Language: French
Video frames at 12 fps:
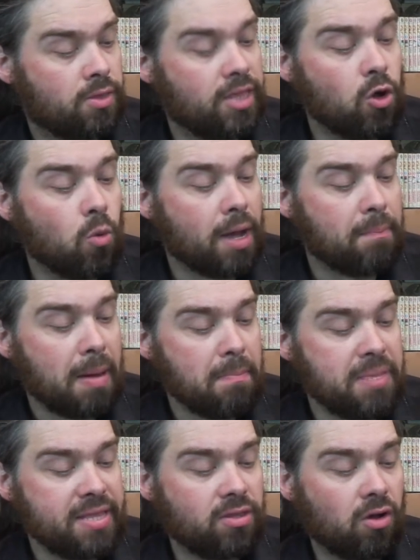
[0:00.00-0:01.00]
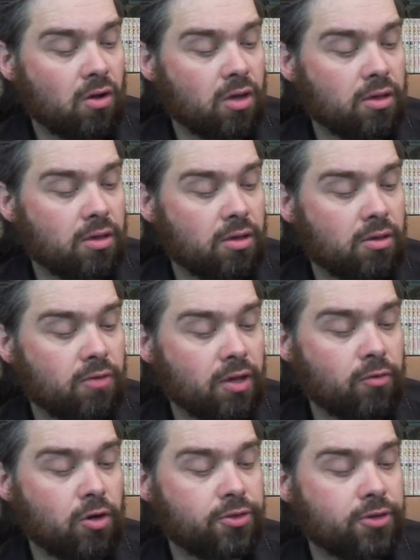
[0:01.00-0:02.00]
Des combats palpitants et
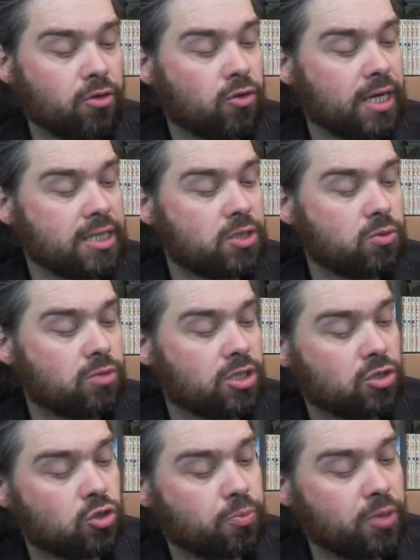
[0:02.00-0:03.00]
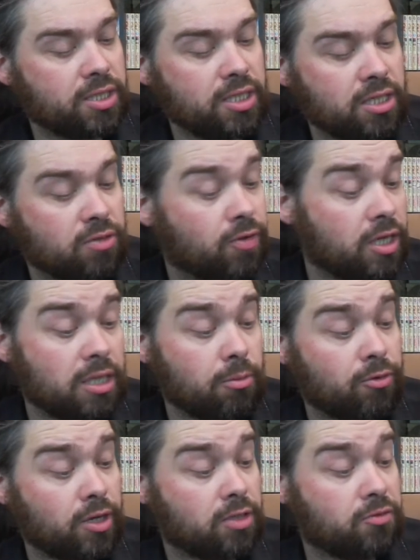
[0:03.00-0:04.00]
virevoltants de l'action, des enjeux politiques, une
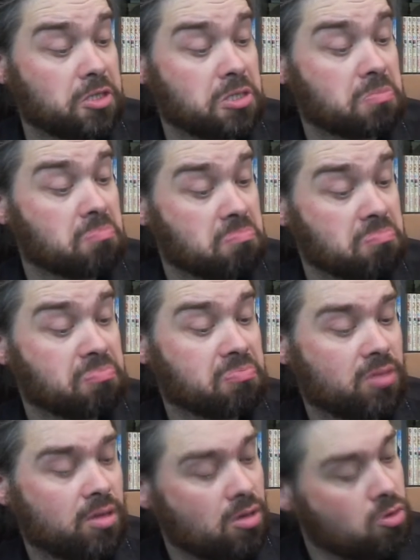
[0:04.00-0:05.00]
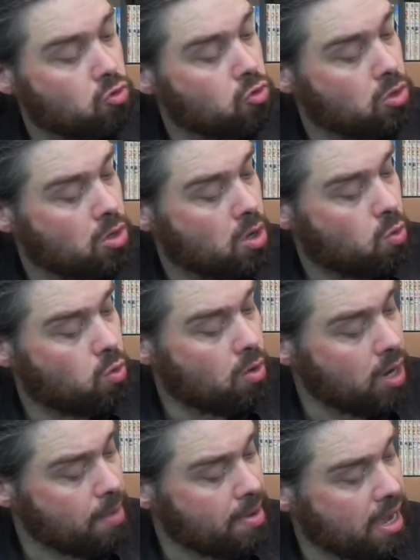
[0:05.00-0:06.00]
véritable feu d'artifice. Ouais,
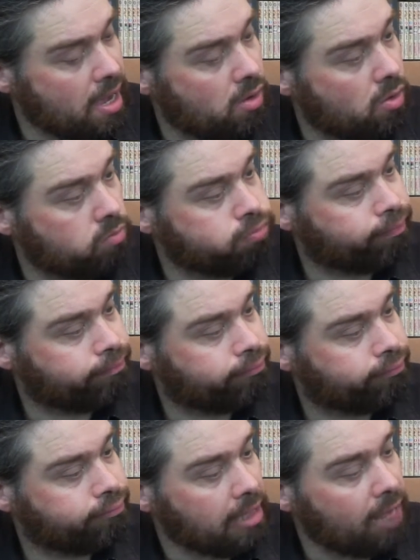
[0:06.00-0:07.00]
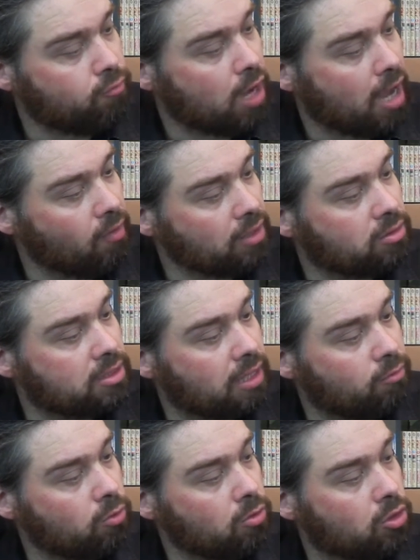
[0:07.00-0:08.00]
ouais, bah. Euh, à voir, ce que ça
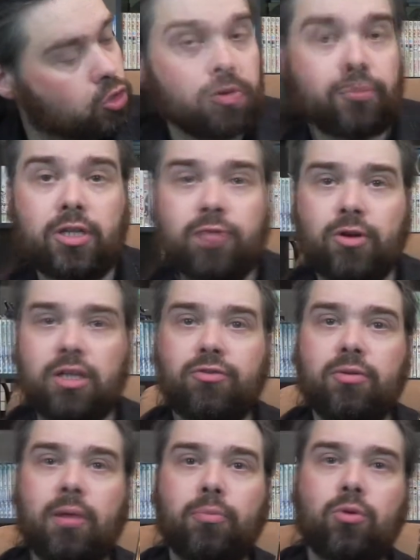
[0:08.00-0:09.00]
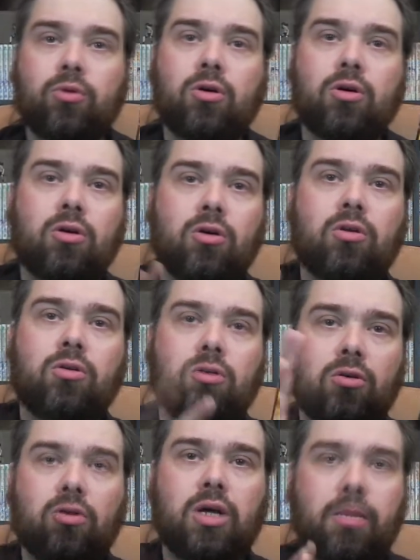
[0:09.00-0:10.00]
vaut. Je me fie des fois des films un peu, euh,
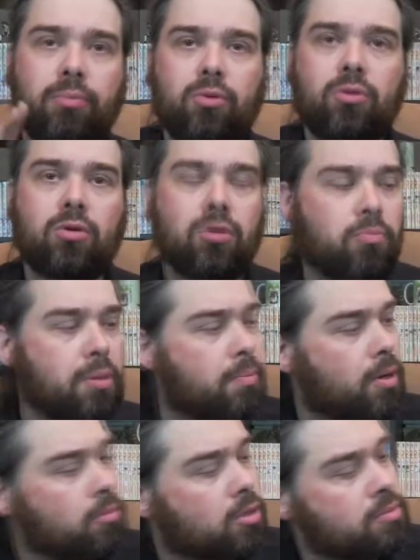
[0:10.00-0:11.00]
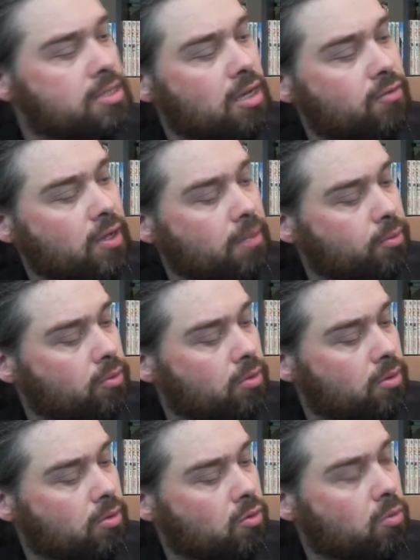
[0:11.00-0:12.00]
un peu euh, péplum comme ça, enfin un
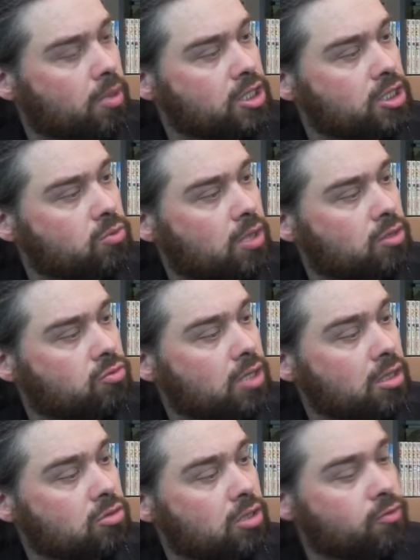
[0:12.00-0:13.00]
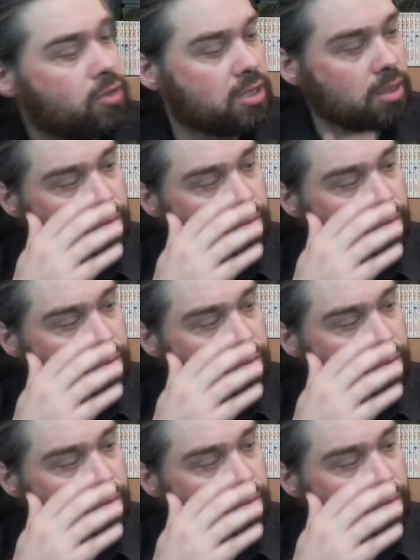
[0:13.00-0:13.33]
peu combat chinois et tout ça, parce que des fois c'est